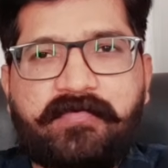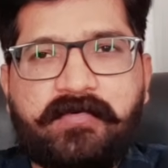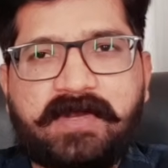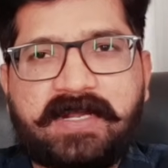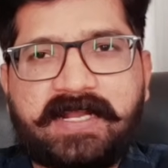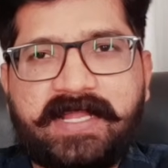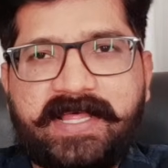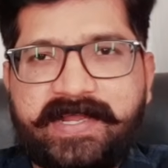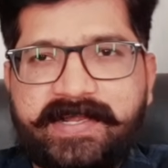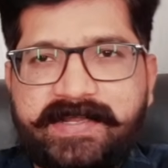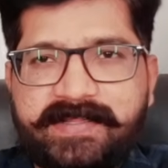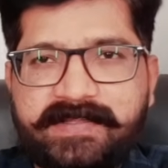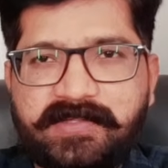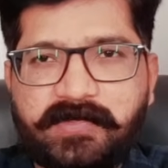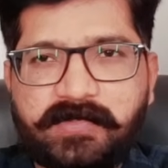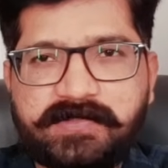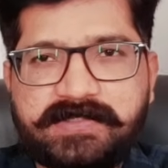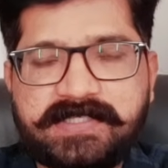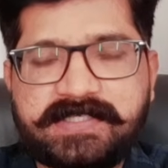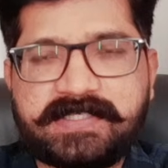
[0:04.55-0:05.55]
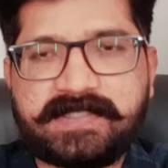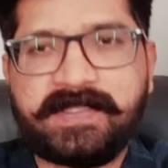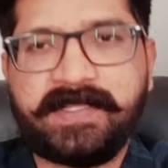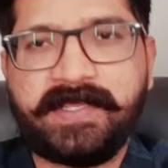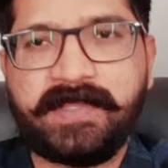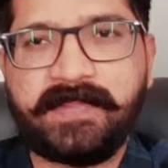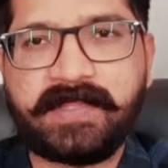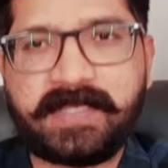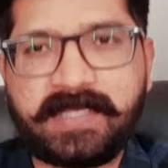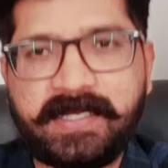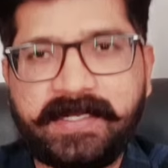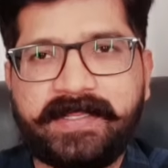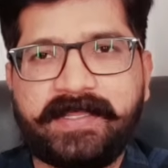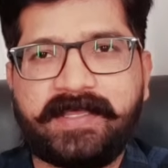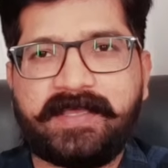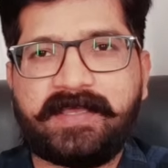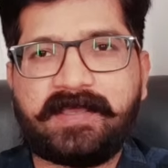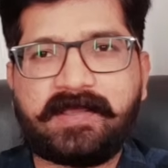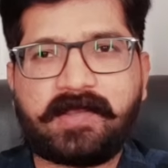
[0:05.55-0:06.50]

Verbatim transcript: ఫుల్ క్లారిటీ అయితే వచ్చేసింది ఎందుకంటే